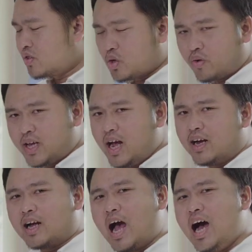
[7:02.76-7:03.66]
ตรงนี้
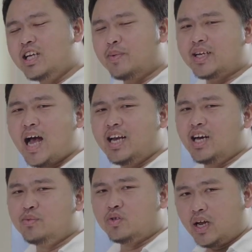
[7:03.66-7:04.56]
ค่าจะเป็นค่า
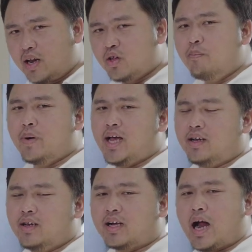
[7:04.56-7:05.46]
เดิมอยู่นะเราต้องเปลี่ยน
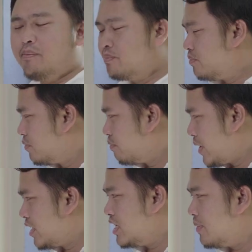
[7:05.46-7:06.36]
นะครับ เป
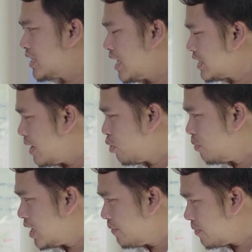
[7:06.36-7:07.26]
ลี่ยนทีละบรรทัดตามผ
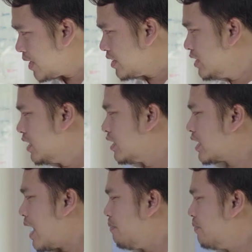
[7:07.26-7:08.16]
มนะครับ บรรทัดที่ 1
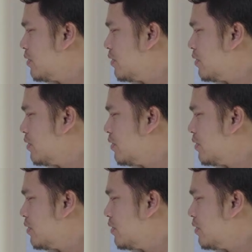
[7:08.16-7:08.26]
นะครับ